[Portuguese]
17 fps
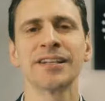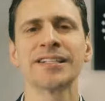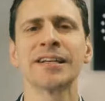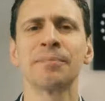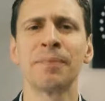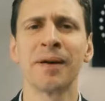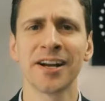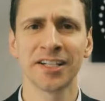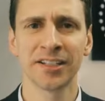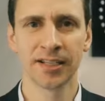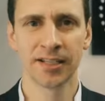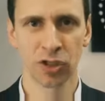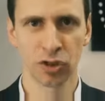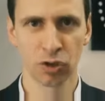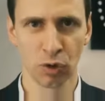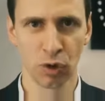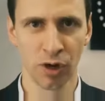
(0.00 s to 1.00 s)
Faça parte
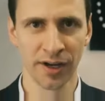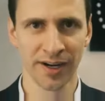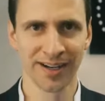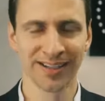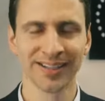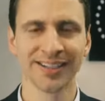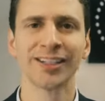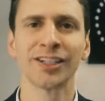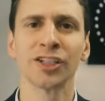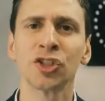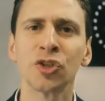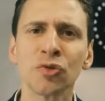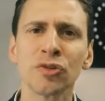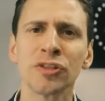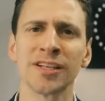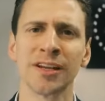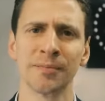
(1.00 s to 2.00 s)
dessa história,
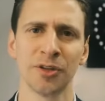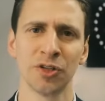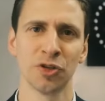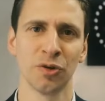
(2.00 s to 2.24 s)
junte-se à